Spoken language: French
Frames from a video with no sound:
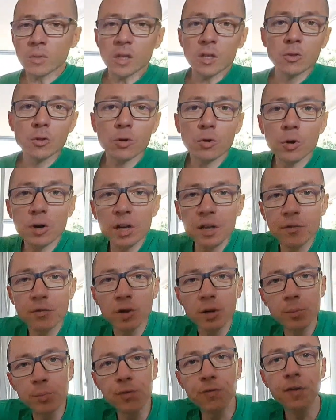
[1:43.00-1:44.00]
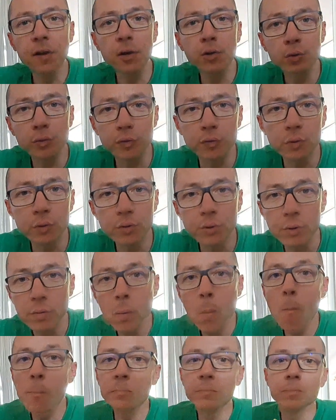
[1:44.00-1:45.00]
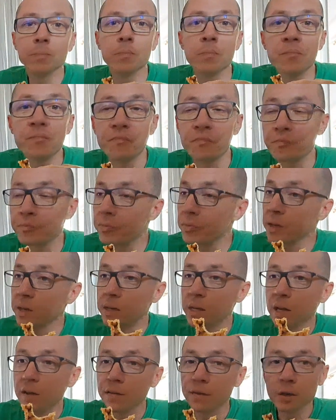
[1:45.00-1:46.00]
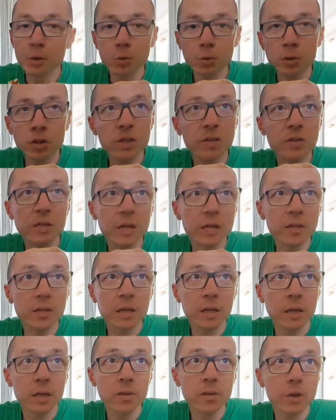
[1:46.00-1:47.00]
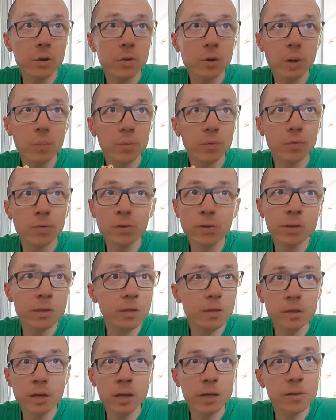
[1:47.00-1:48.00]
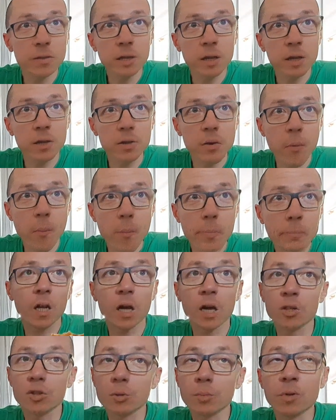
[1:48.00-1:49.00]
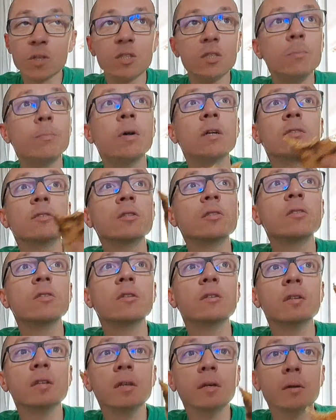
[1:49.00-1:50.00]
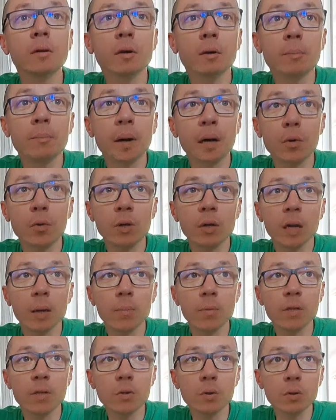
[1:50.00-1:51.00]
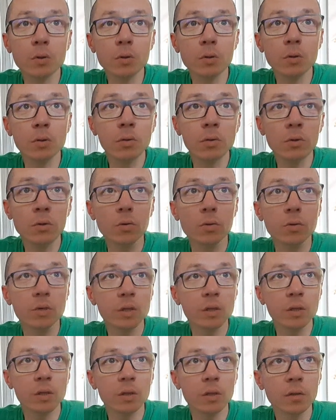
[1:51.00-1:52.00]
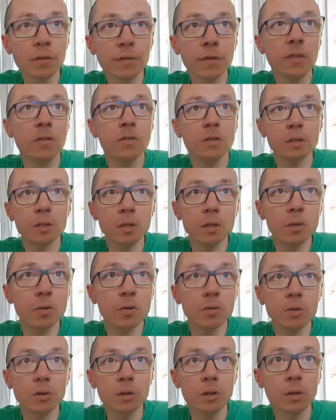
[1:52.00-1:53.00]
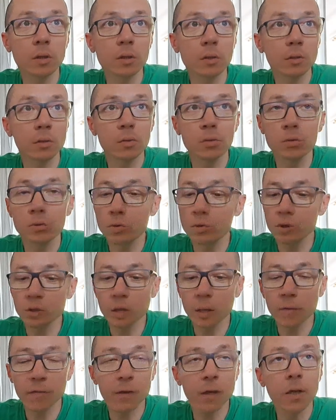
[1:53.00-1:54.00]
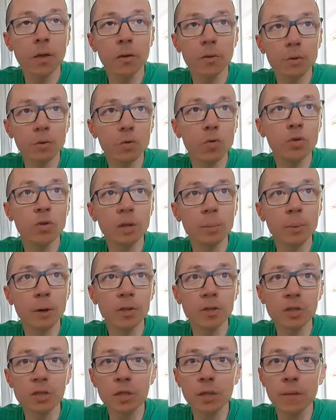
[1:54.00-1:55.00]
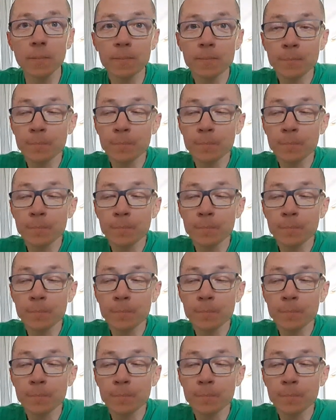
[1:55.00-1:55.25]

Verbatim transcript: Donc Colin, il voulait plus faire de foot. Ah ah. Il a fait un cours d'essai à l'escalade, ça lui a plu, il s'est inscrit à l'escalade. La raison principale, c'est que c'était euh, pas loin de la maison, que c'était facile, que ça, ça avait un côté pratique.